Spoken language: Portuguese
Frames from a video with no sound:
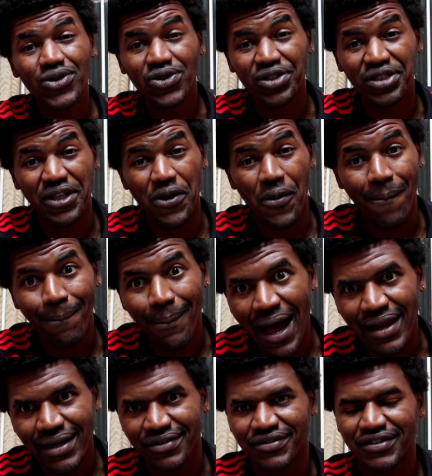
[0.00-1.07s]
um sorteio
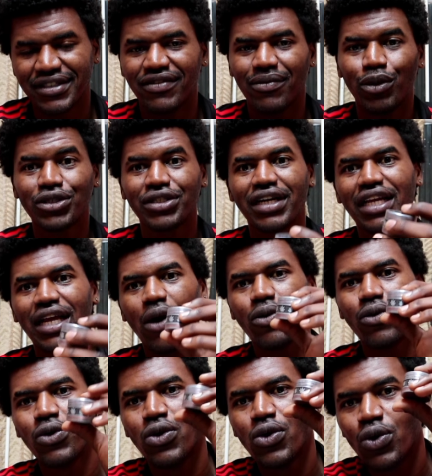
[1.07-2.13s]
bala, que você pode ganhar
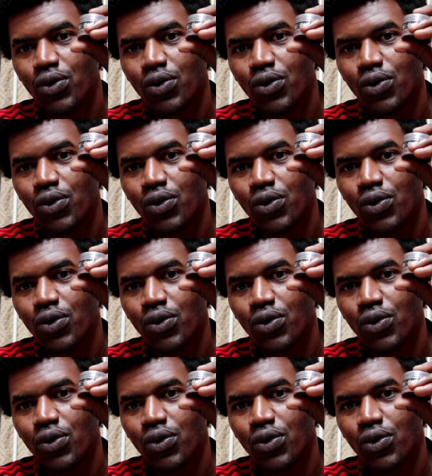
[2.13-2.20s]
um,